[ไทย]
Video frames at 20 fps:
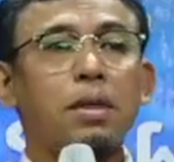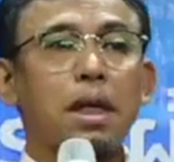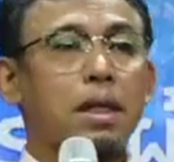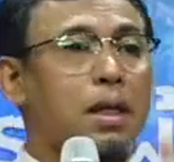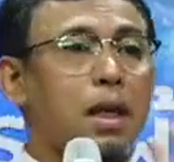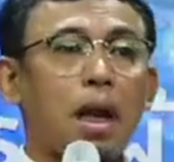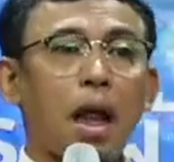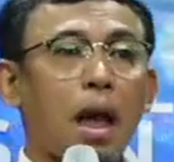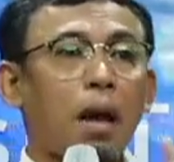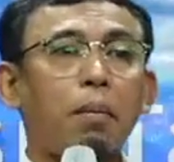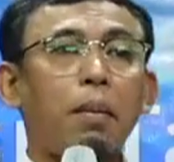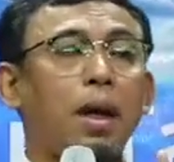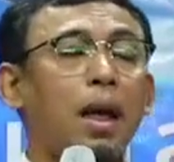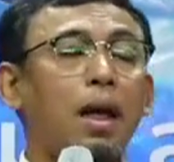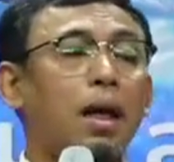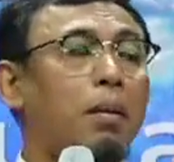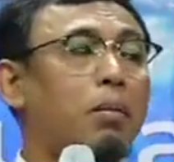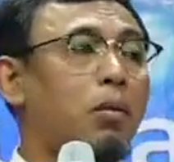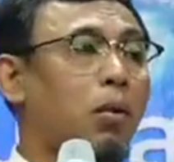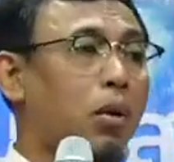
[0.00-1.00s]
ศาสนาไม่ได้
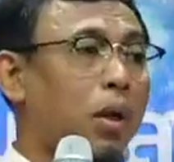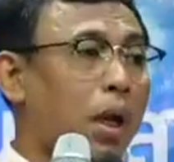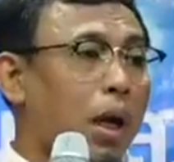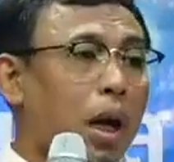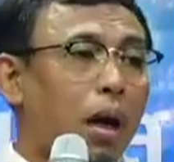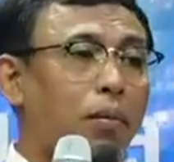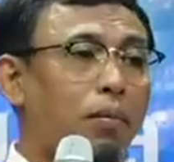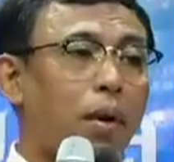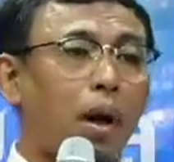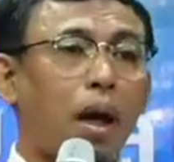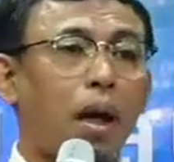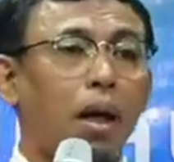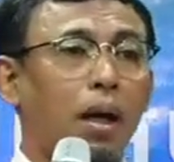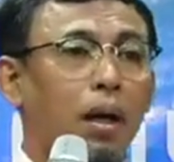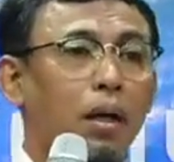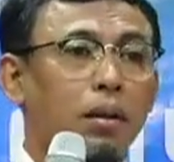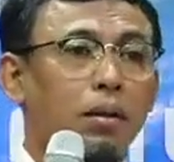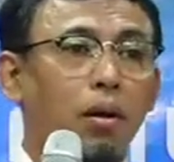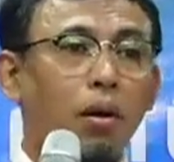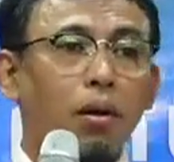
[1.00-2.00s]
กำหนดนะครับว่า
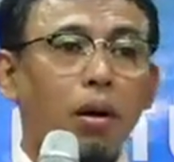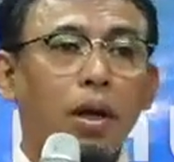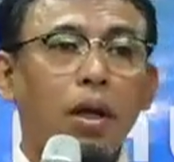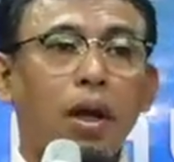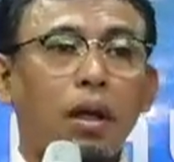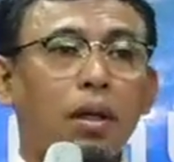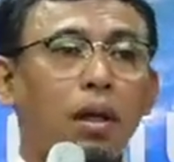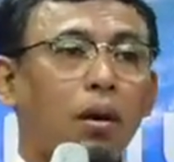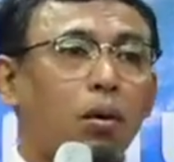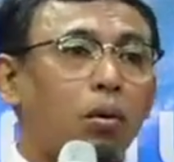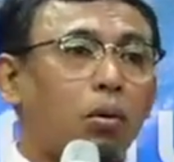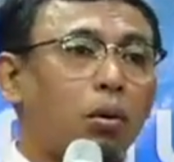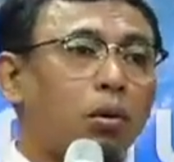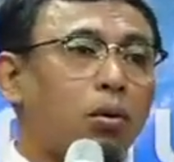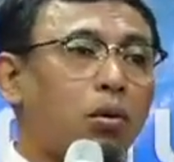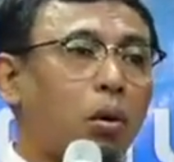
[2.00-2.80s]
ต้องเรียกเท่านู้น